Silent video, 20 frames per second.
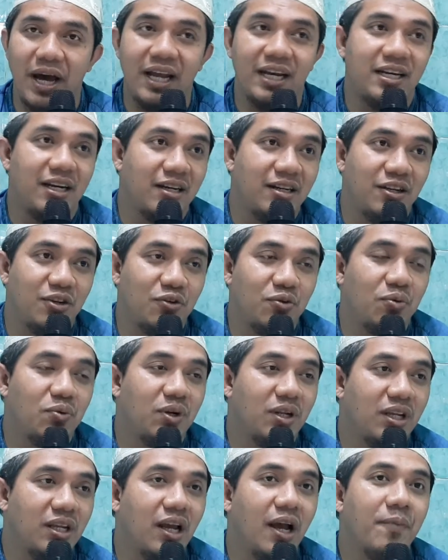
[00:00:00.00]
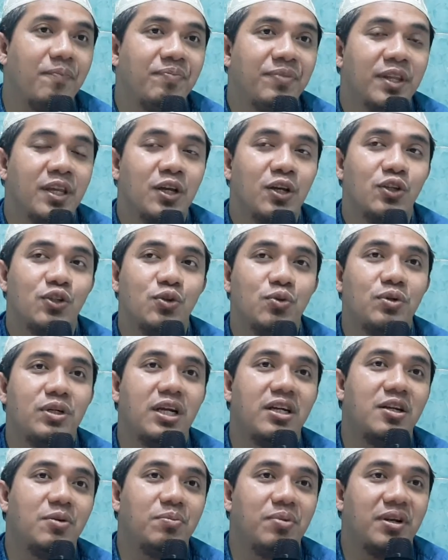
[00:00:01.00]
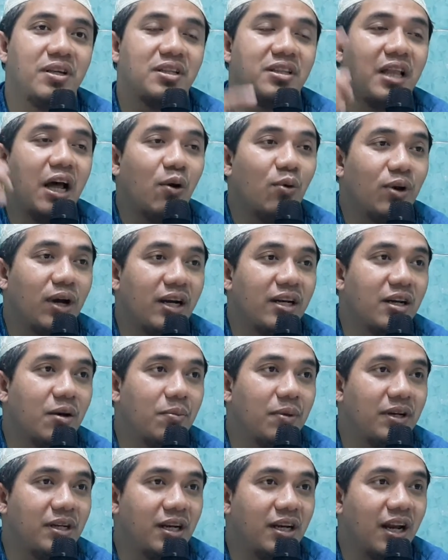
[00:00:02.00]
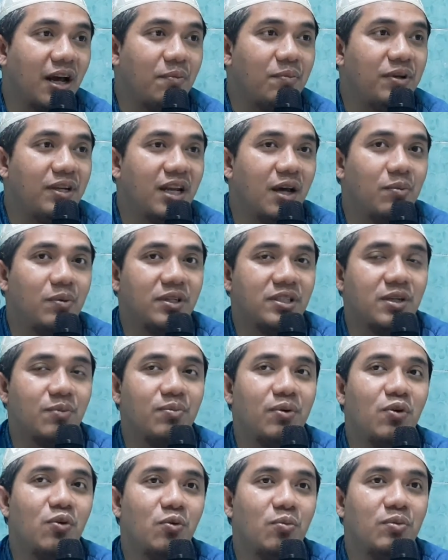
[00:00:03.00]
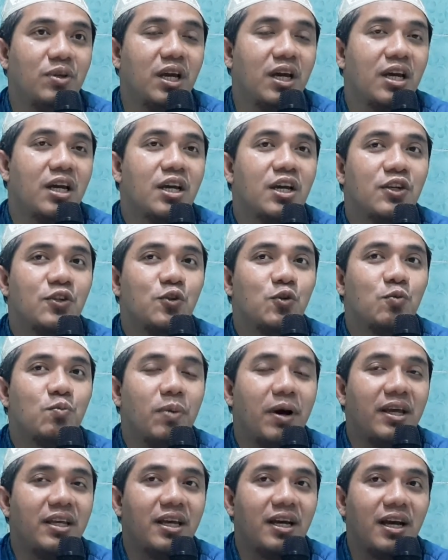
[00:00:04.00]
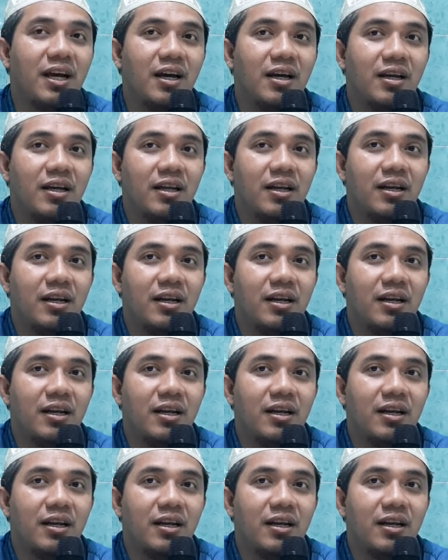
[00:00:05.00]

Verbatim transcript: ada di dunia sudah diberitahukan kepada nabi-nabi sebelumnya supaya